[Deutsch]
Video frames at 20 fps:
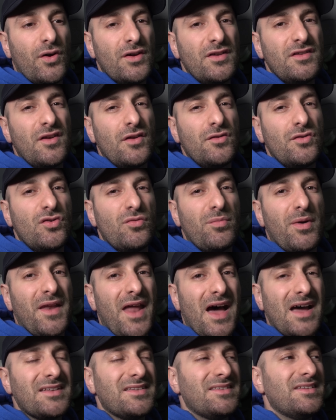wollte ich natürlich über
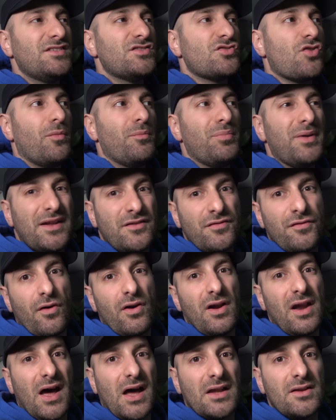Nacht nicht komplett
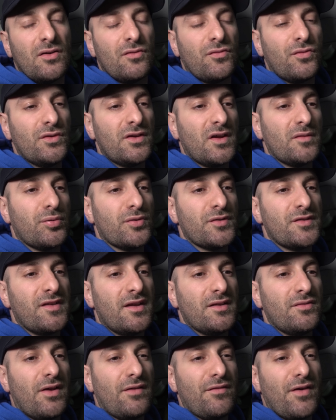voll laden auf 100
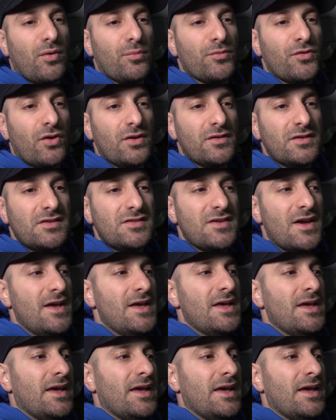Prozent, weil warum sollte ich?